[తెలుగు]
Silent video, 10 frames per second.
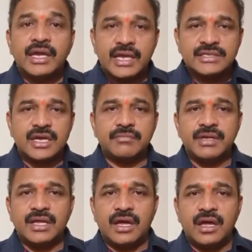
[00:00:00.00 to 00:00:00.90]
కేసీఆర్
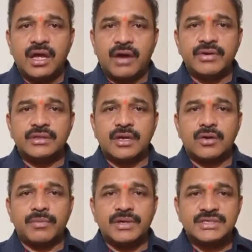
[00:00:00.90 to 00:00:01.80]
మీద అవినీతి
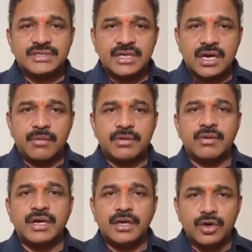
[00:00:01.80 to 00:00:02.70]
ఆరోపణలు చేశారు కాబట్టి
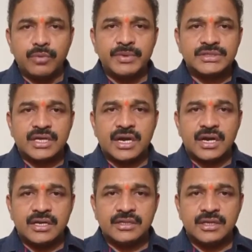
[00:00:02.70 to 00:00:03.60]
వాటిని నిరూపిస్తారా
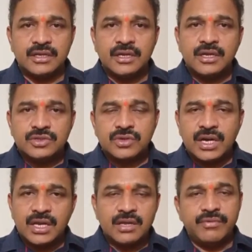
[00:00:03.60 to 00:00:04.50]
అనేది
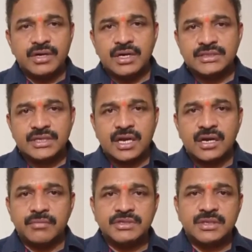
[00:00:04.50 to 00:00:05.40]
చూడాలి ఈ వీడియో నచ్చితే
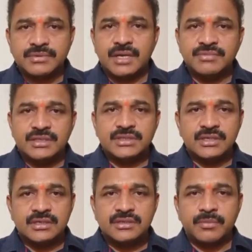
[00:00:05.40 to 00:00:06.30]
కనుక మీరు సబ్స్క్రైబ్
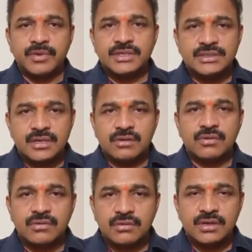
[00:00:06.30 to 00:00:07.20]
చేసి సపోర్ట్ చేస్తారని
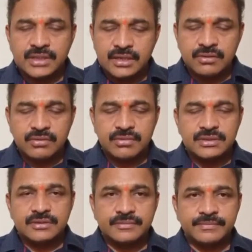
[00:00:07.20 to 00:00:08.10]
కోరుకుంటున్నాను థ్యాంక్ యూ వెరీ
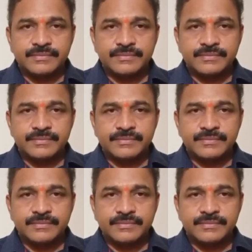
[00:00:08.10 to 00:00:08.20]
మచ్